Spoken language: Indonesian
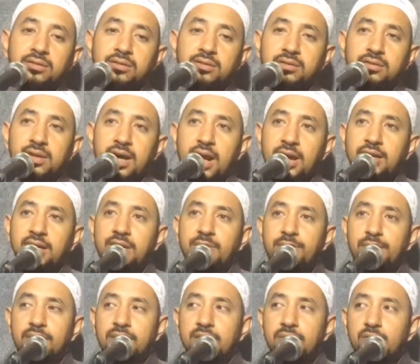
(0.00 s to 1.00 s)
dan di
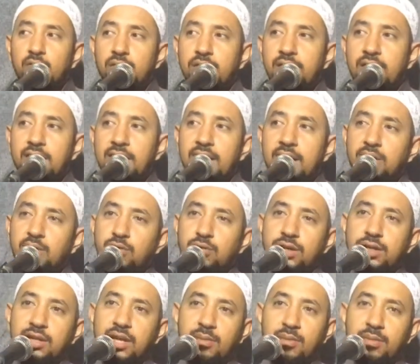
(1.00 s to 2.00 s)
pertemuan yang lalu
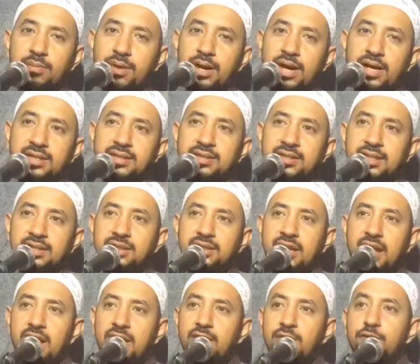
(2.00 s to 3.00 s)
kita membahas
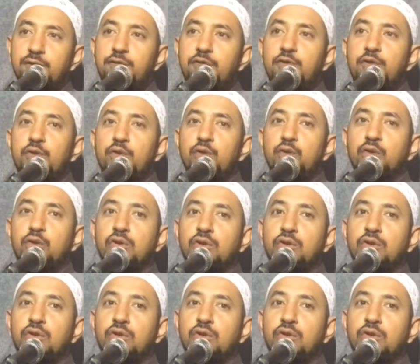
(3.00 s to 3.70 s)
tentang furudut